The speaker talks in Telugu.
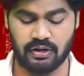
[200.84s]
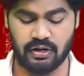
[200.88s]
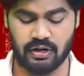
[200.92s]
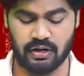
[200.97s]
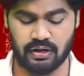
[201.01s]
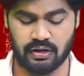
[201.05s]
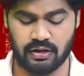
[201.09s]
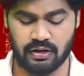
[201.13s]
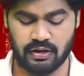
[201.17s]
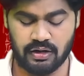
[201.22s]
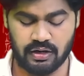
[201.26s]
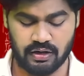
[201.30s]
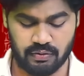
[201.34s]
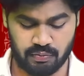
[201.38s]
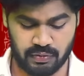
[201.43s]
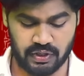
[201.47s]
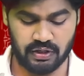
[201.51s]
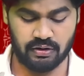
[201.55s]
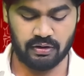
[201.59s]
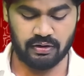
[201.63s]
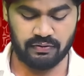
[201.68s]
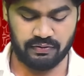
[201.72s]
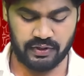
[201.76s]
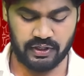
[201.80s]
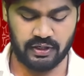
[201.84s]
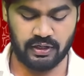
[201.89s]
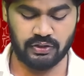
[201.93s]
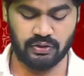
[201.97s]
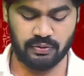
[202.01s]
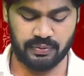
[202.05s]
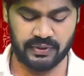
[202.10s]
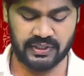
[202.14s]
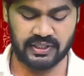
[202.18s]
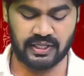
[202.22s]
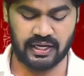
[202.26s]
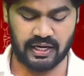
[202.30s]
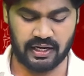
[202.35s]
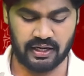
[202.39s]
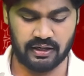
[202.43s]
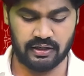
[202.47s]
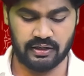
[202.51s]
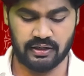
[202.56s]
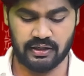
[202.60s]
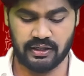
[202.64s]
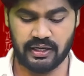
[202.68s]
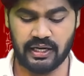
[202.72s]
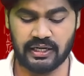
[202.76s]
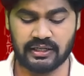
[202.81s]
లో మీకు వీడియో చూపిస్తా
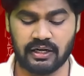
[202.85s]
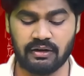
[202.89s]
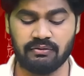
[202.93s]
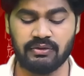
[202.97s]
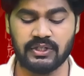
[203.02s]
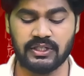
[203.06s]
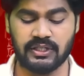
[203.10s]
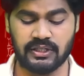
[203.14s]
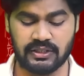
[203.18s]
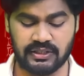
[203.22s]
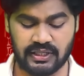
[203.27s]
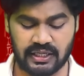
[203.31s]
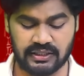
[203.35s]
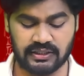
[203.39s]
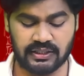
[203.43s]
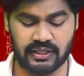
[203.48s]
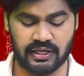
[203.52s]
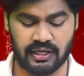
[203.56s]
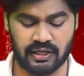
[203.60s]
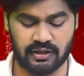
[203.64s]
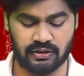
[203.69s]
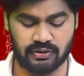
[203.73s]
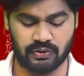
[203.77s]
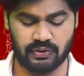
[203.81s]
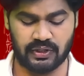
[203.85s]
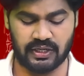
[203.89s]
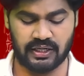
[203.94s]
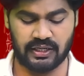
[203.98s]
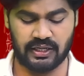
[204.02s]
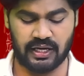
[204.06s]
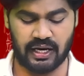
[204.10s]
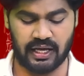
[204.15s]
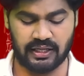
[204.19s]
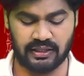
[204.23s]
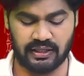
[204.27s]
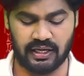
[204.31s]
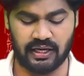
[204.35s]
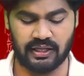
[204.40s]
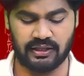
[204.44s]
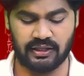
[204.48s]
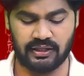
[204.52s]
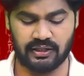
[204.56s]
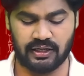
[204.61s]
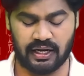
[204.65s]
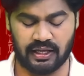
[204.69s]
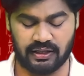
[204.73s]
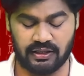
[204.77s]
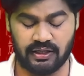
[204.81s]
ఎట్లా విజిల్ చేస్తున్నారో చూడండి అది
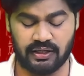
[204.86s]
అది ఇంకా